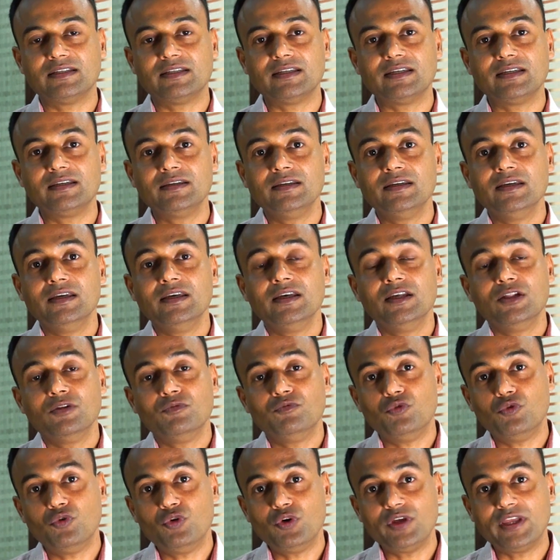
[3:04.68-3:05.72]
हैं
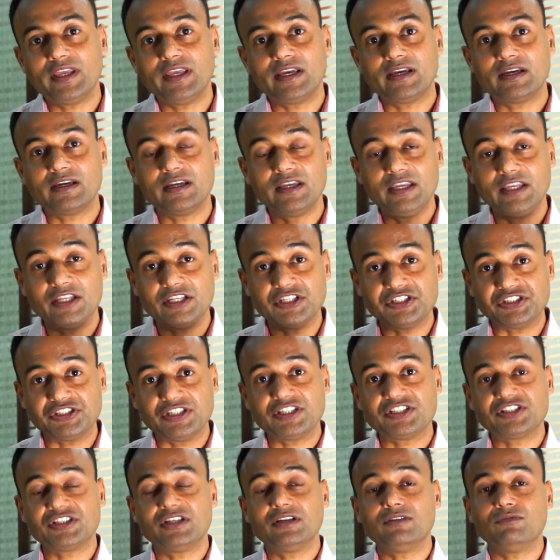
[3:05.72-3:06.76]
वो एक
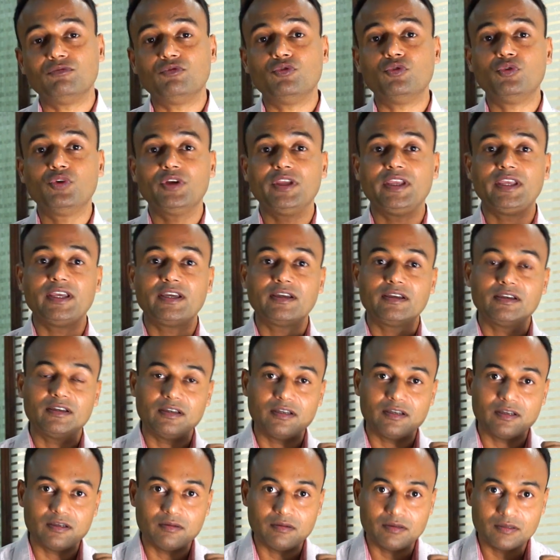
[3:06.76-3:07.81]
इनिशिएशन वो एक
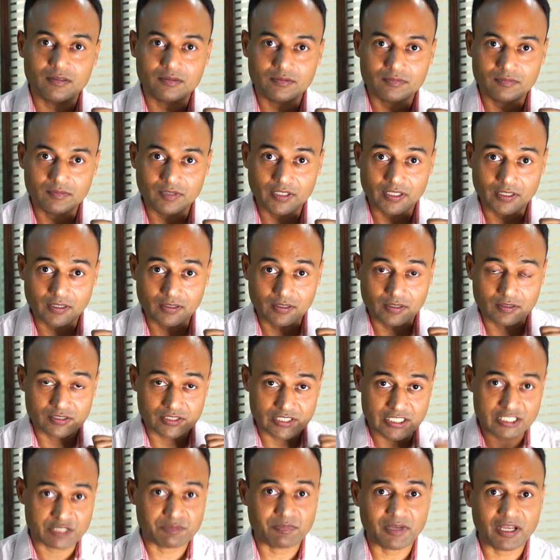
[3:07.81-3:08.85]
एक
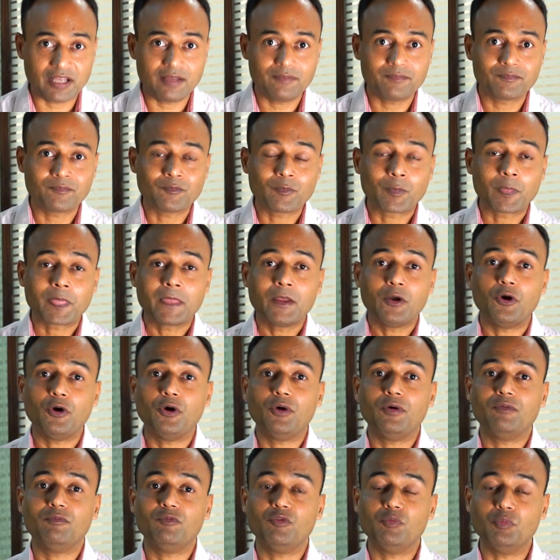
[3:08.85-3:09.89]
जज्बा
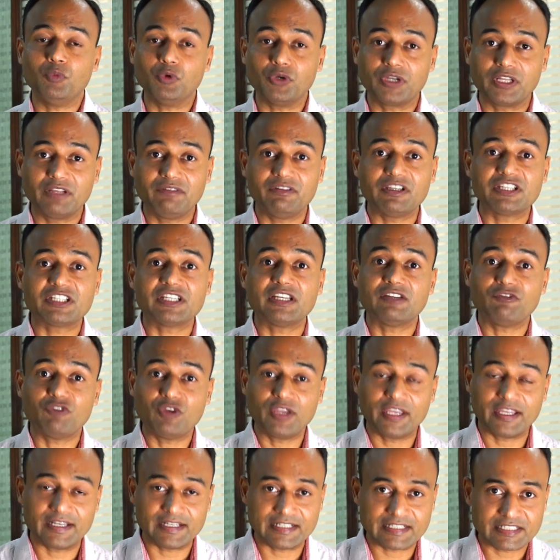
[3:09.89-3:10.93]
और वो मोटिवेशन वो
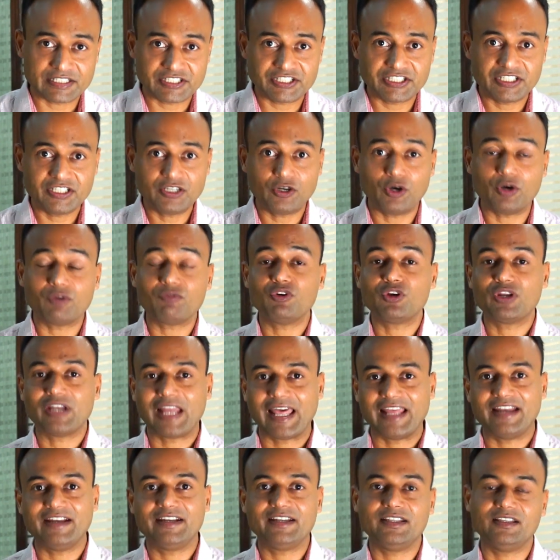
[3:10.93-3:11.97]
एनर्जी और वो
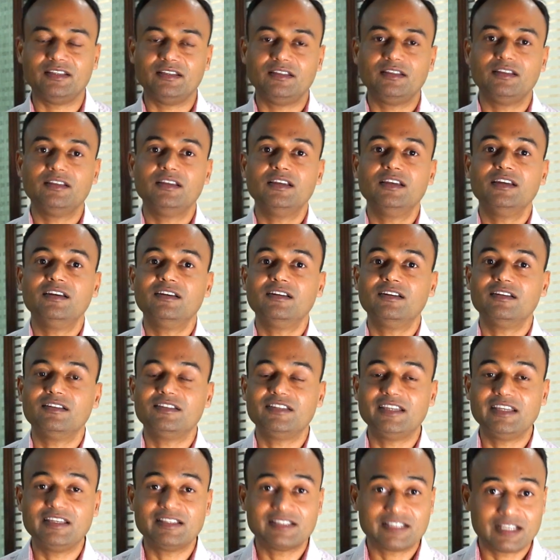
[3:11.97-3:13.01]
क्लैरिटी
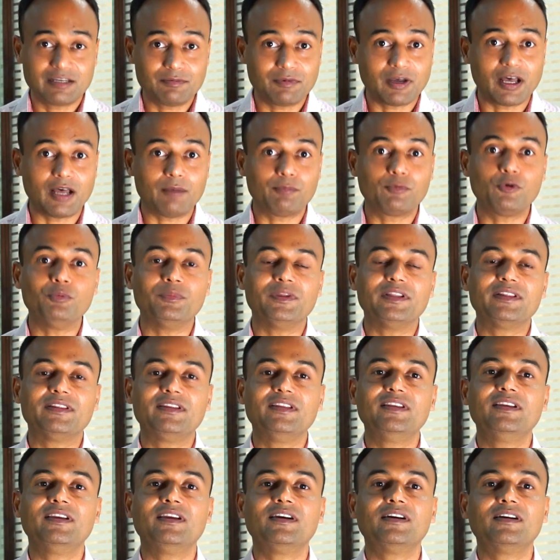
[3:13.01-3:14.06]
ये सब आपको
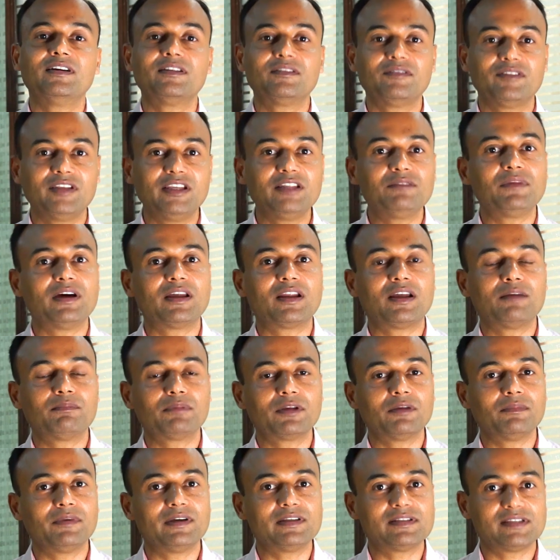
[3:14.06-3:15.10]
मिलती हैं अगर तीन बार आपके
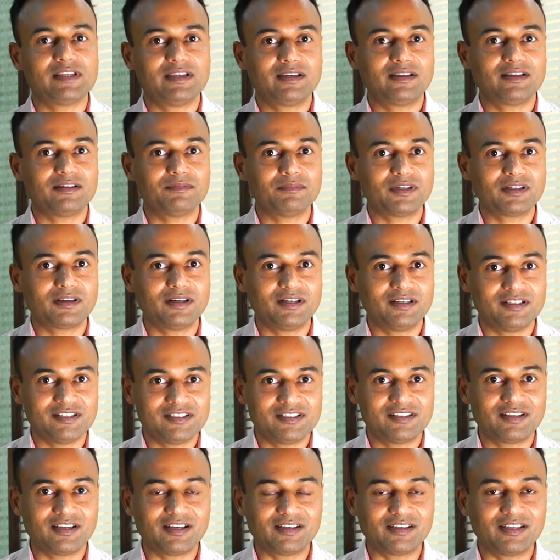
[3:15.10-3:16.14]
पास एक नंबर का
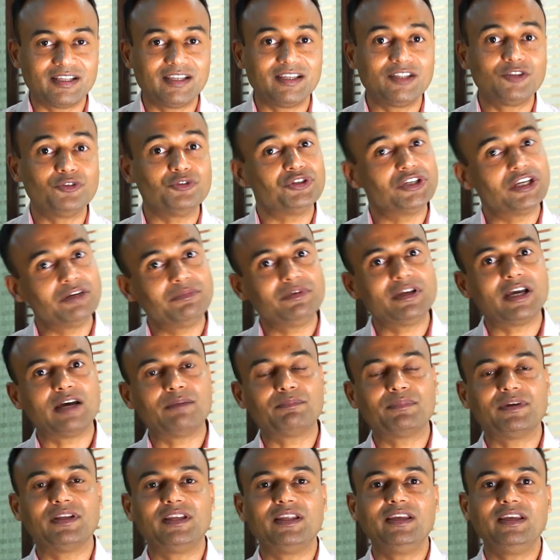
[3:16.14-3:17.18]
डिजिट आता है तो ये भी
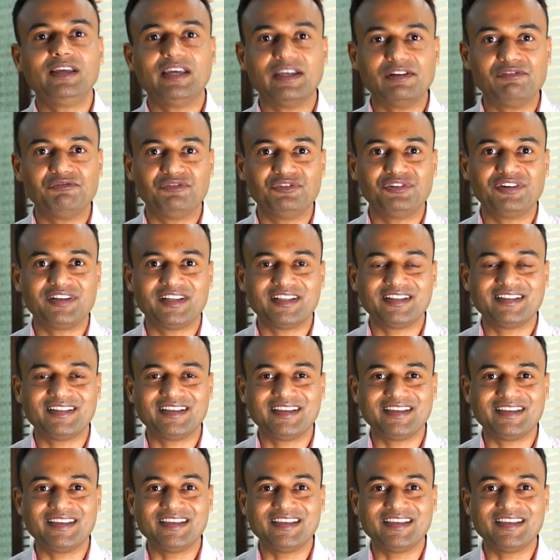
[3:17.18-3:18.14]
आपके लिए हेल्पफुल रहता है